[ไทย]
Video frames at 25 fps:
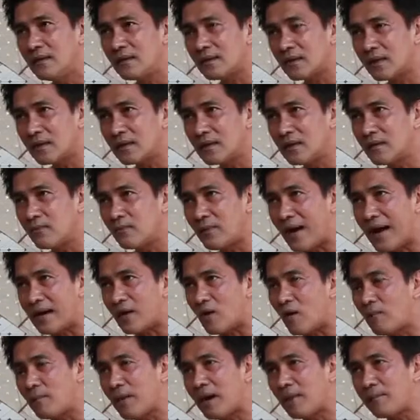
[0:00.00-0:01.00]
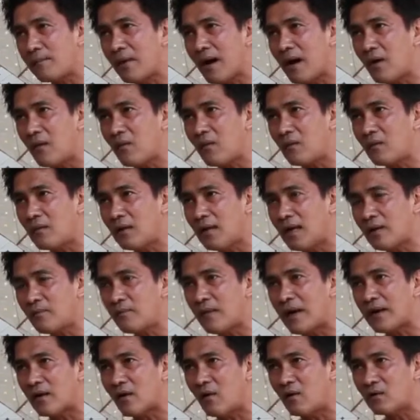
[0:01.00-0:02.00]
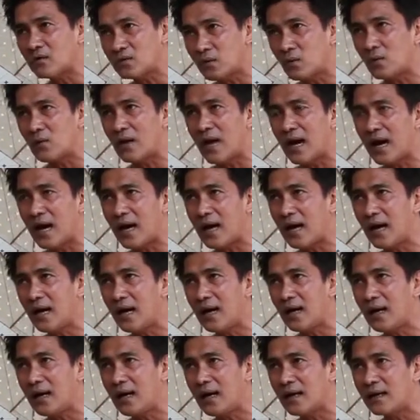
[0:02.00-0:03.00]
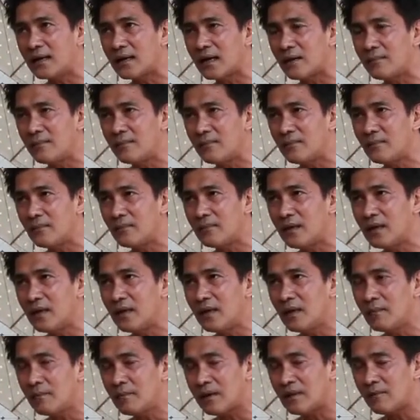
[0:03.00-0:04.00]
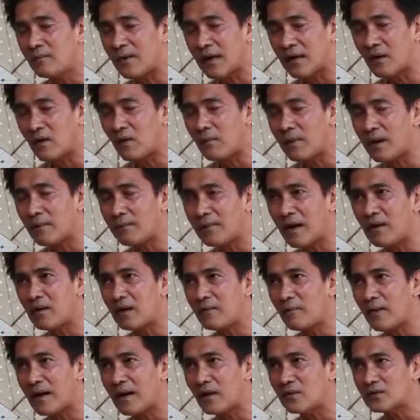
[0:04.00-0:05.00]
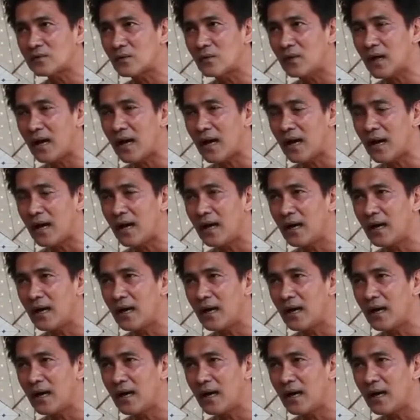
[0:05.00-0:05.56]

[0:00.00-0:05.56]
ก็คือฝ่ายของปักเป้าและฝ่ายของจุฬา นะครับ เป็นฝ่ายของปักเป้าและฝ่ายของจุฬา